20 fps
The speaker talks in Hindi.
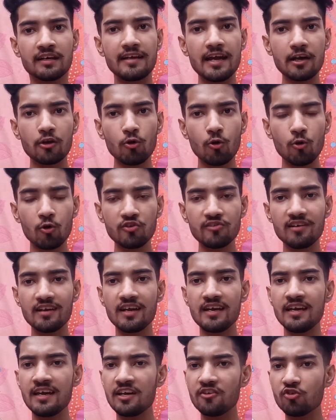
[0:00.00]
टेक्नोलॉजी
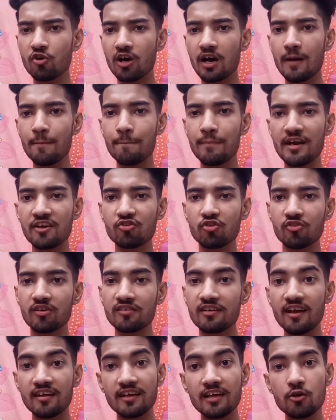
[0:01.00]
नहीं है जो कम पैसों से
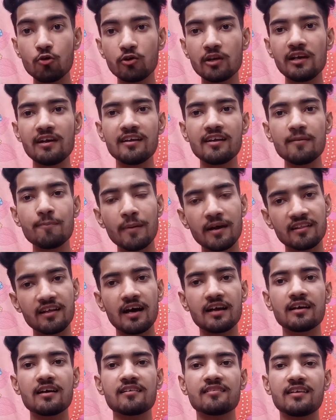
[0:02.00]
ज़्यादा यूटिलिटी
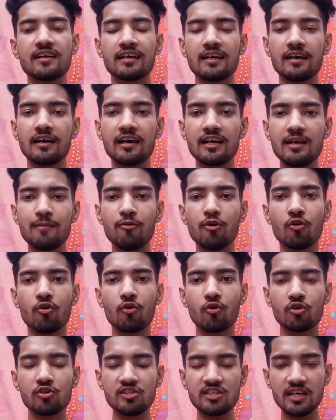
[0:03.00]
प्रदान कर सके गरीब
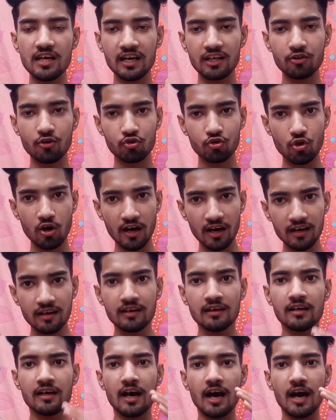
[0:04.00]
लोगों को जी हाँ दोस्तों अगर